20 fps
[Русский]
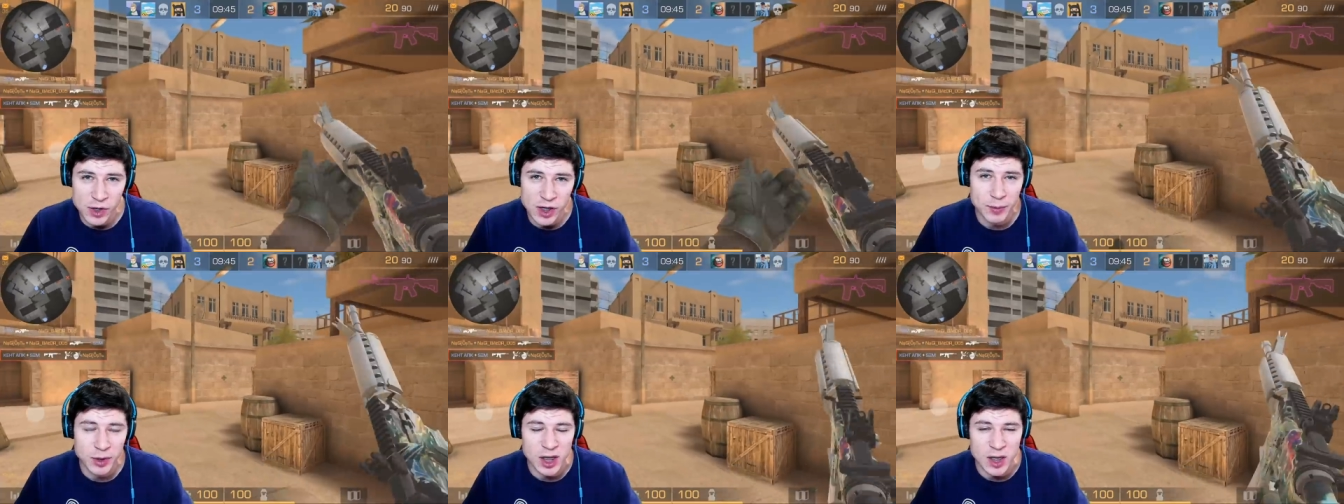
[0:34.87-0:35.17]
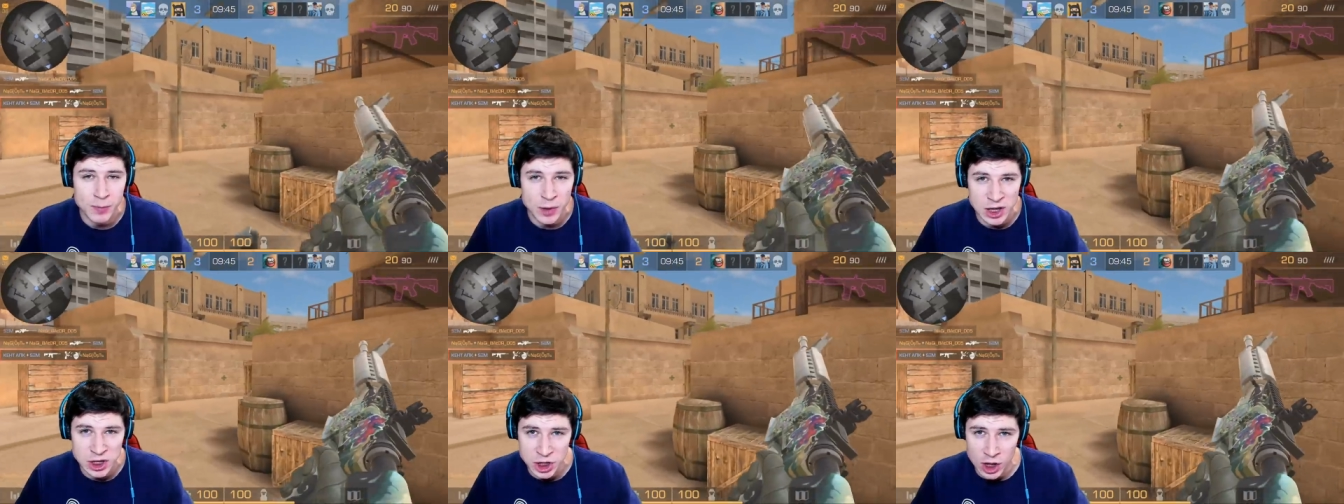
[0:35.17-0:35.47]
ребята,
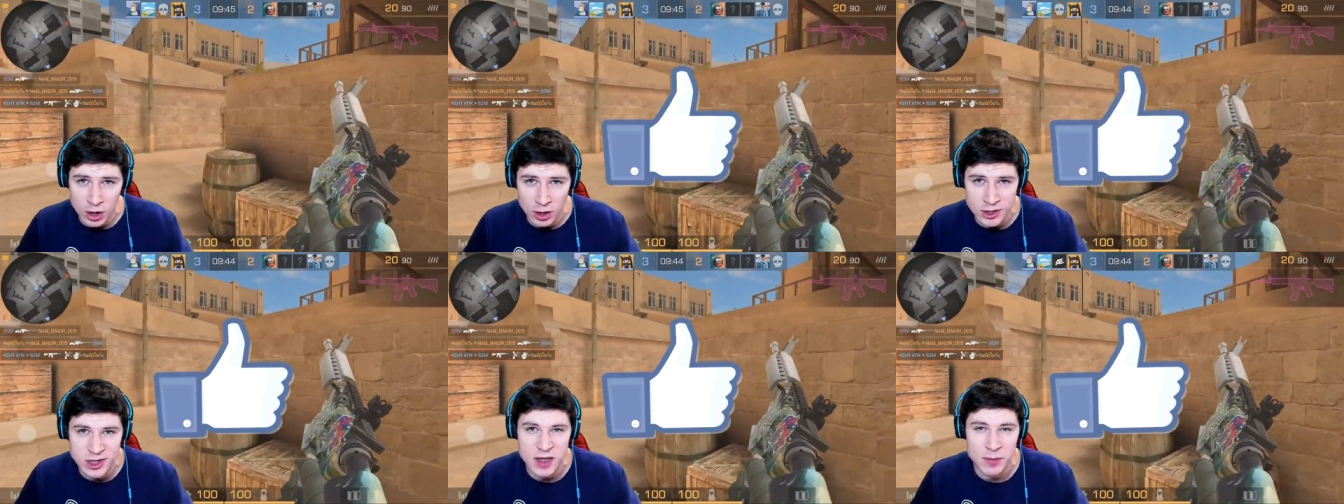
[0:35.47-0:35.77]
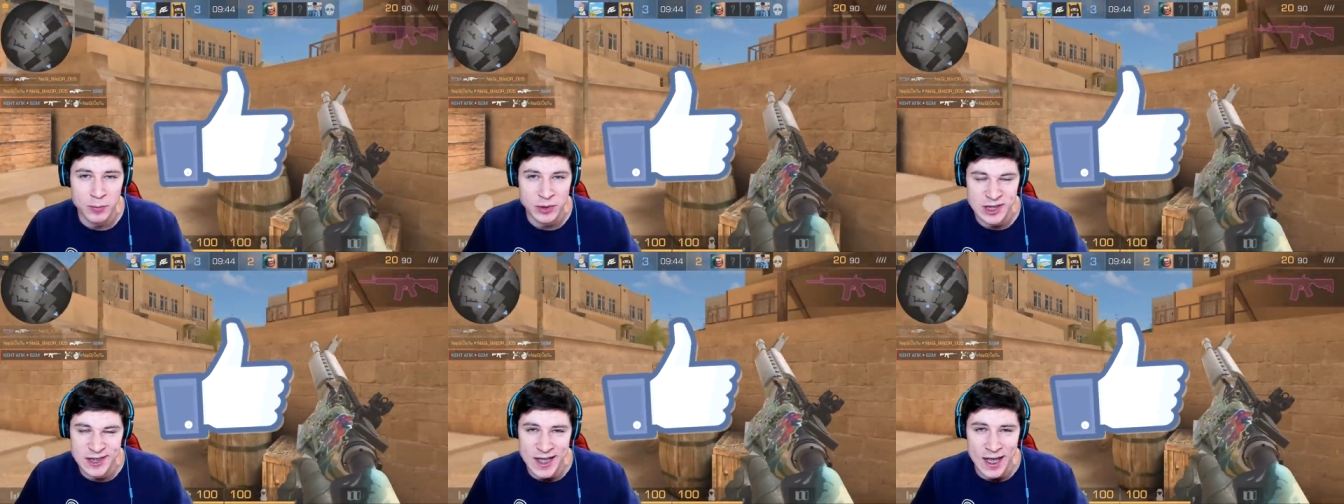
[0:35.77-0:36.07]
пожалуйста,
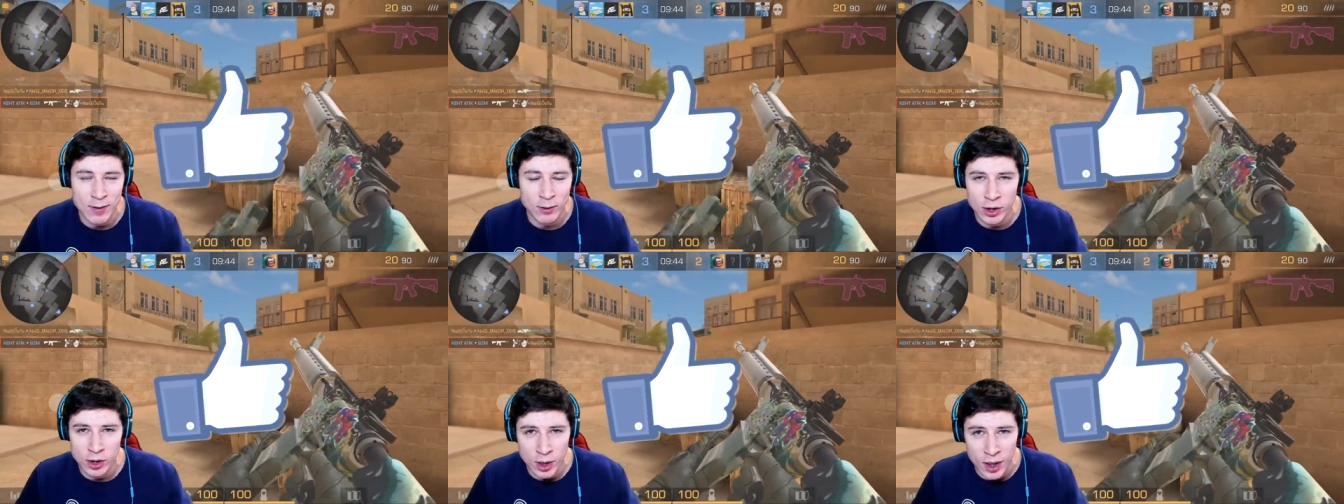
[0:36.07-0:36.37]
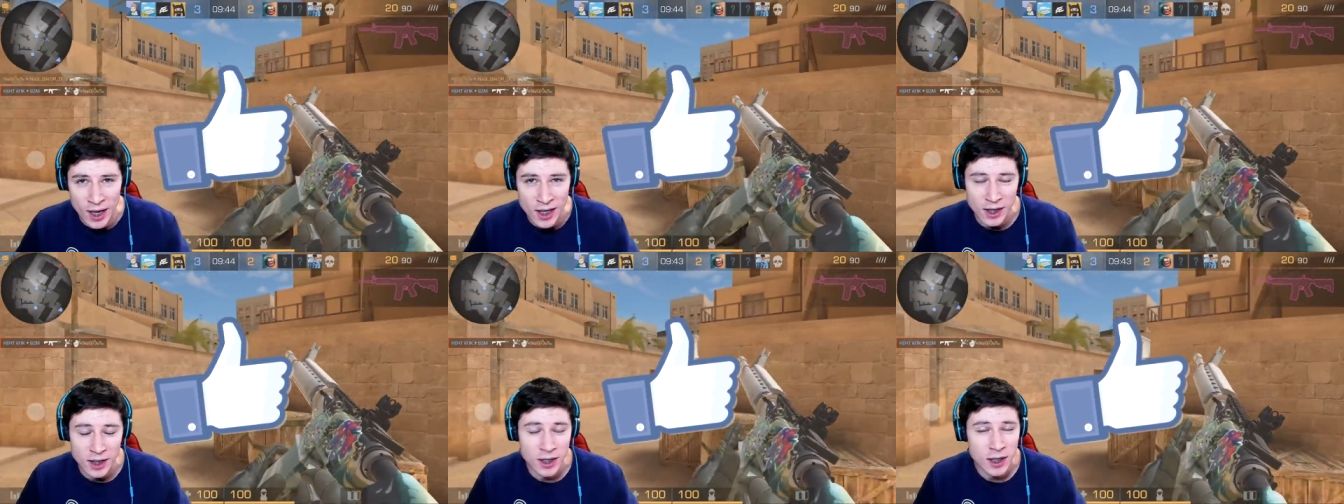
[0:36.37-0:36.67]
поставили
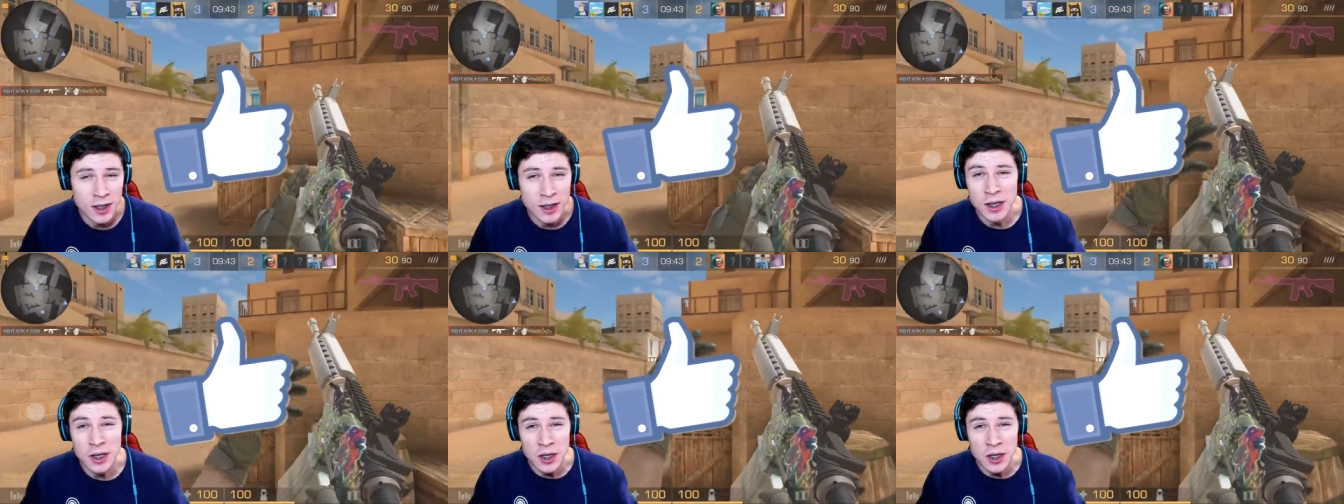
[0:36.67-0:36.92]
лайк.